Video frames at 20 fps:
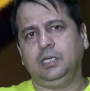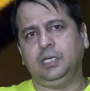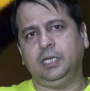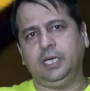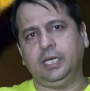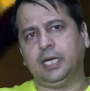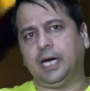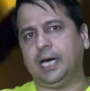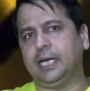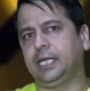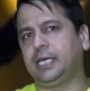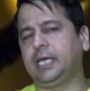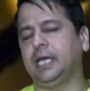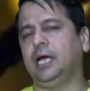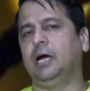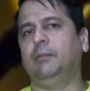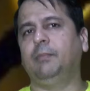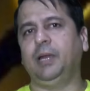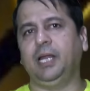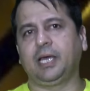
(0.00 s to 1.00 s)
ईरान के
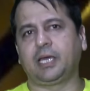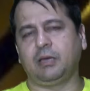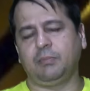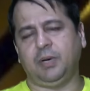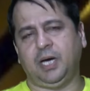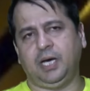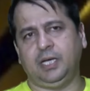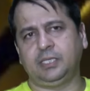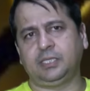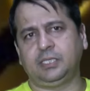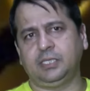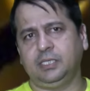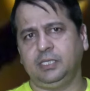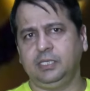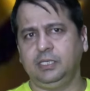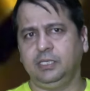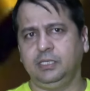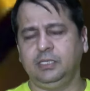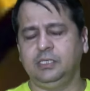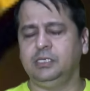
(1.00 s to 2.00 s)
हमले के बाद
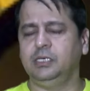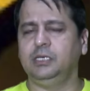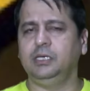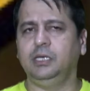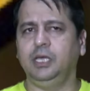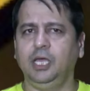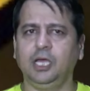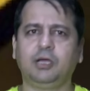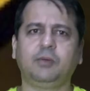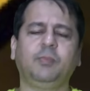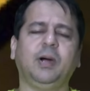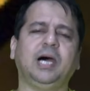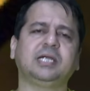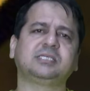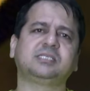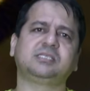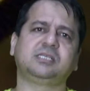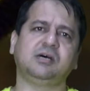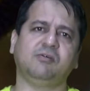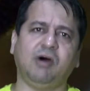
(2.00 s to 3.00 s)
एक बार
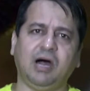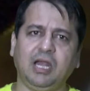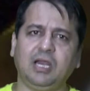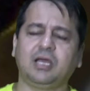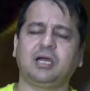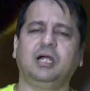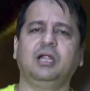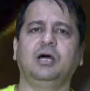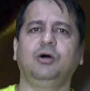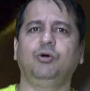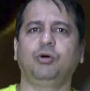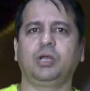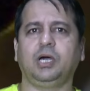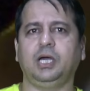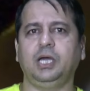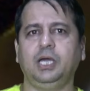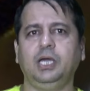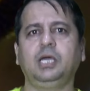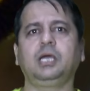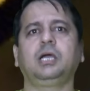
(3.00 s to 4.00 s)
सवाल खड़ा हो रहा
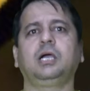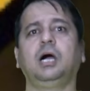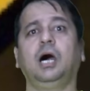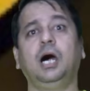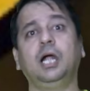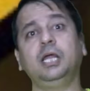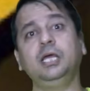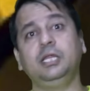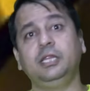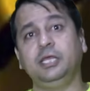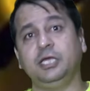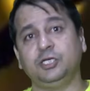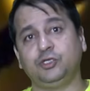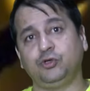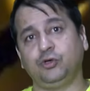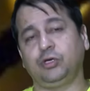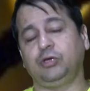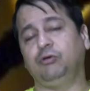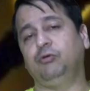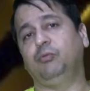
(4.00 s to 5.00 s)
है खाड़ी
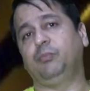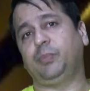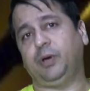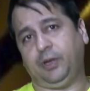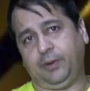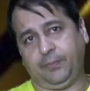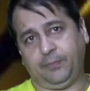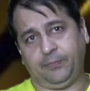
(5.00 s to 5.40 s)
देशों के ऊपर